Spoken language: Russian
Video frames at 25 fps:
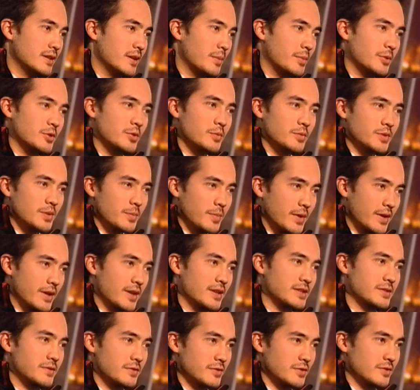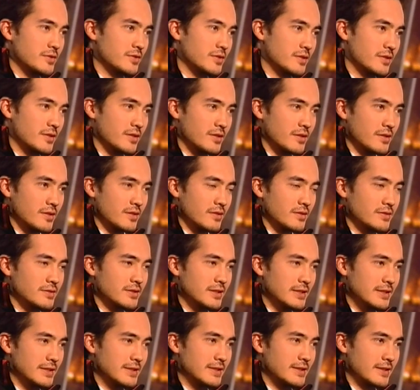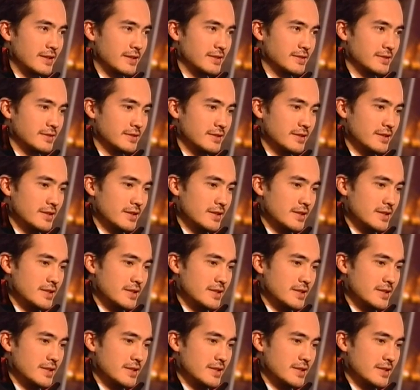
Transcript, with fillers: а потом это показываешь на телеэкране,